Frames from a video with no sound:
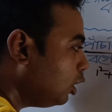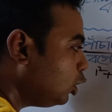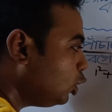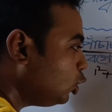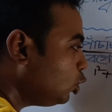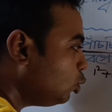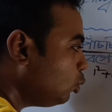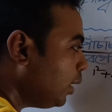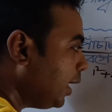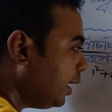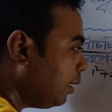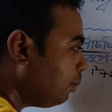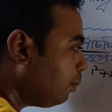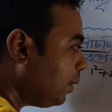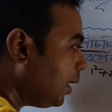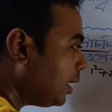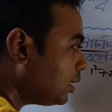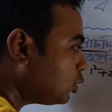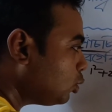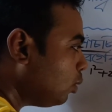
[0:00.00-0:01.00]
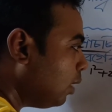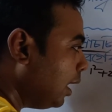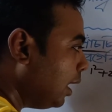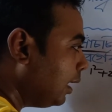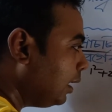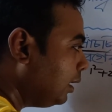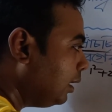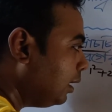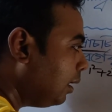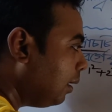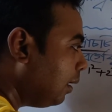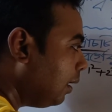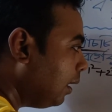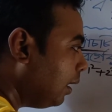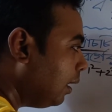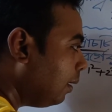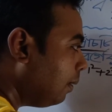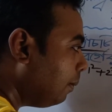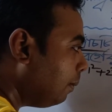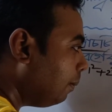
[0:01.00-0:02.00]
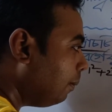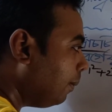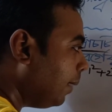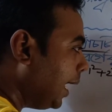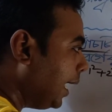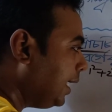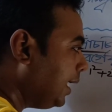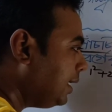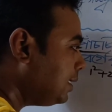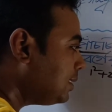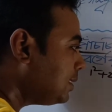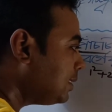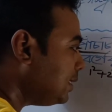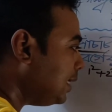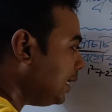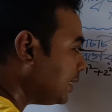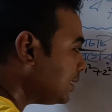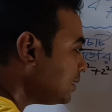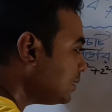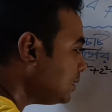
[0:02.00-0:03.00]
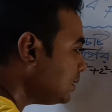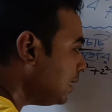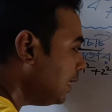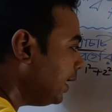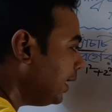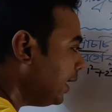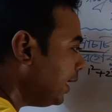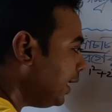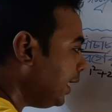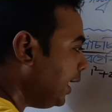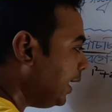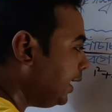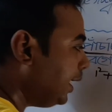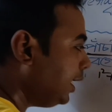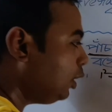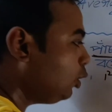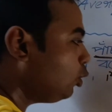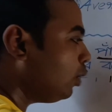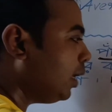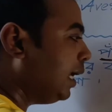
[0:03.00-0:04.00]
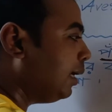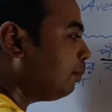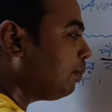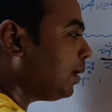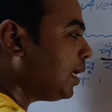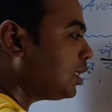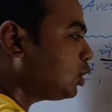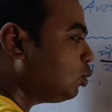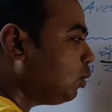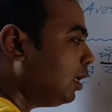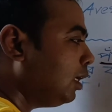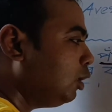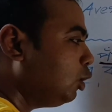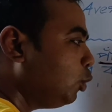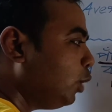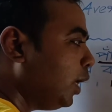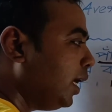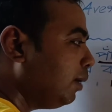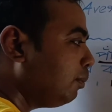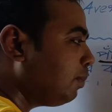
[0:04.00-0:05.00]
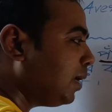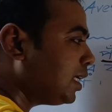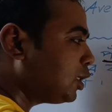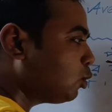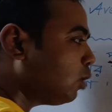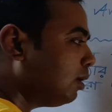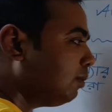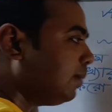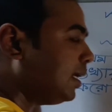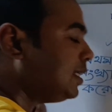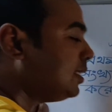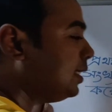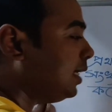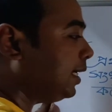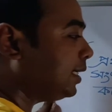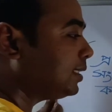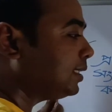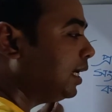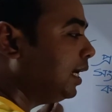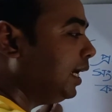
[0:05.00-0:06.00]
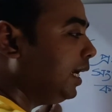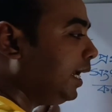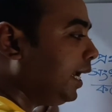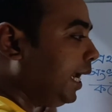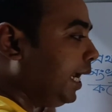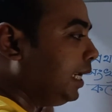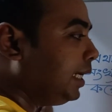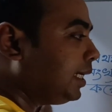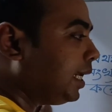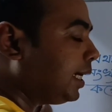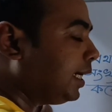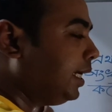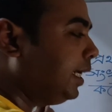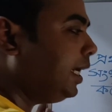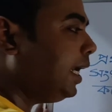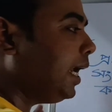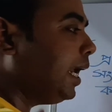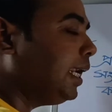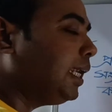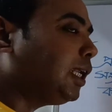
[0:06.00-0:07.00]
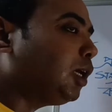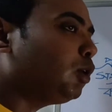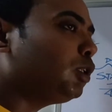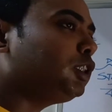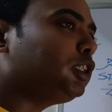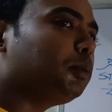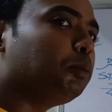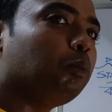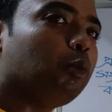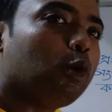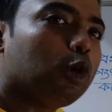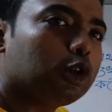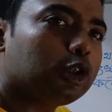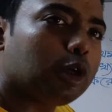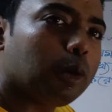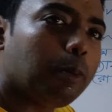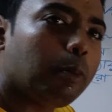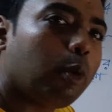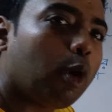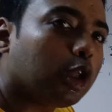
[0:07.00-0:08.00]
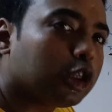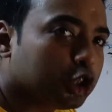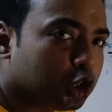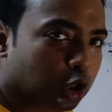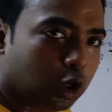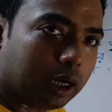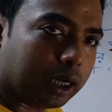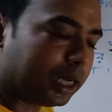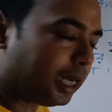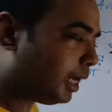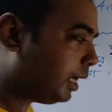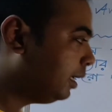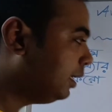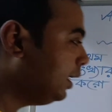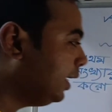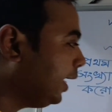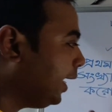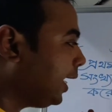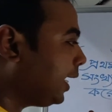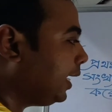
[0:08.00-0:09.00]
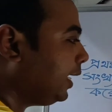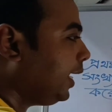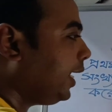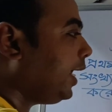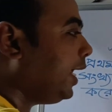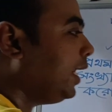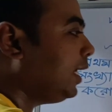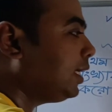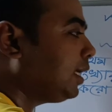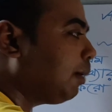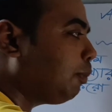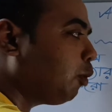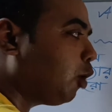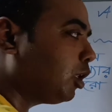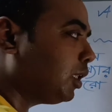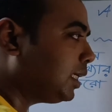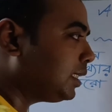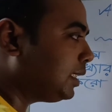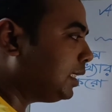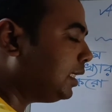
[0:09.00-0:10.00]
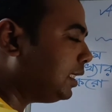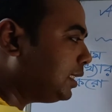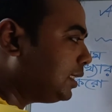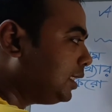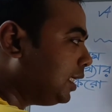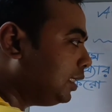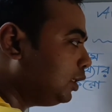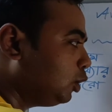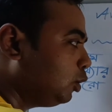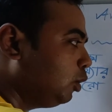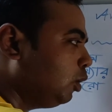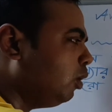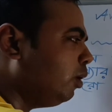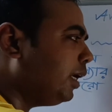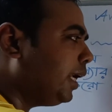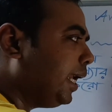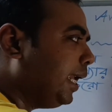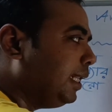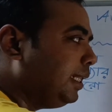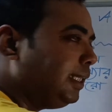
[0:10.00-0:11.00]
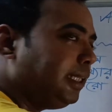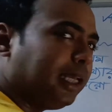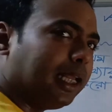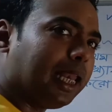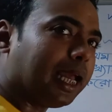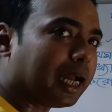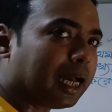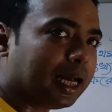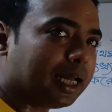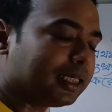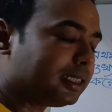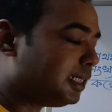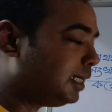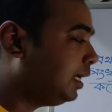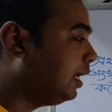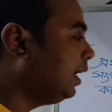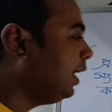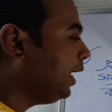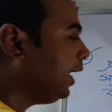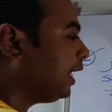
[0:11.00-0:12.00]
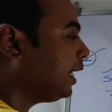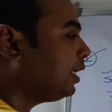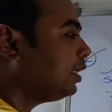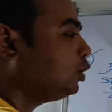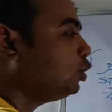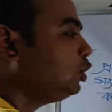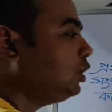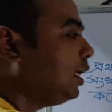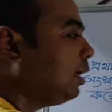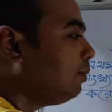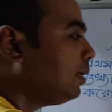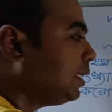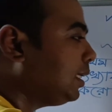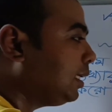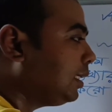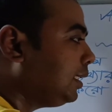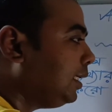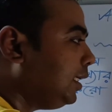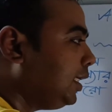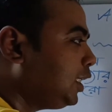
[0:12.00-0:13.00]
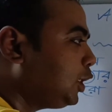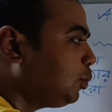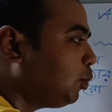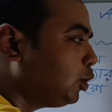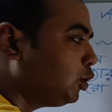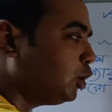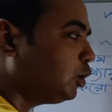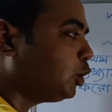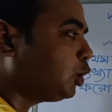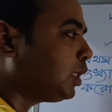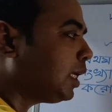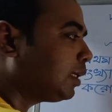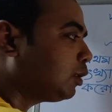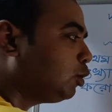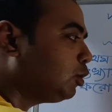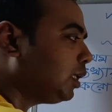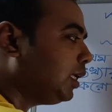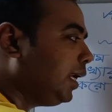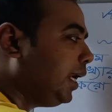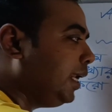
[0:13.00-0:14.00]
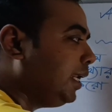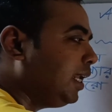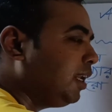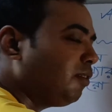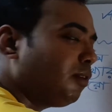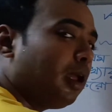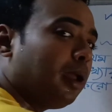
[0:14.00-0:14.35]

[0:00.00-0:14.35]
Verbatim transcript: টু এন প্লাস ওয়ান বাই সিক্স এন ইন টু এন প্লাস ওয়ান টু এন প্লাস ওয়ান বাই সিক্স এনটা কি এনটা হচ্ছে মোট পদ সংখ্যা এখানে এনটা পদ আছে সেই জন্য এন দিয়ে লেখা আছে এখানে যদি আমাদের তিরিশ পর্যন্ত থাকতো তাহলে এনের